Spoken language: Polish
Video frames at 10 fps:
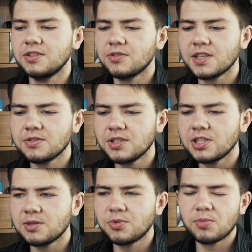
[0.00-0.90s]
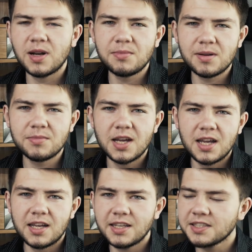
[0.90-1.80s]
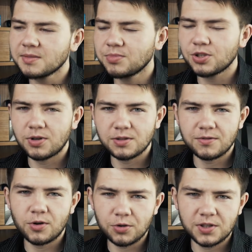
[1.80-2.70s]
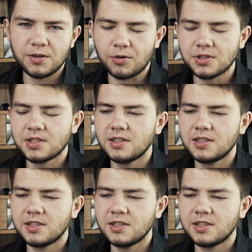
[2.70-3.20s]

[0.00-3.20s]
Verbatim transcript: I okazuje się, że problemem jest przykładowo otyłość.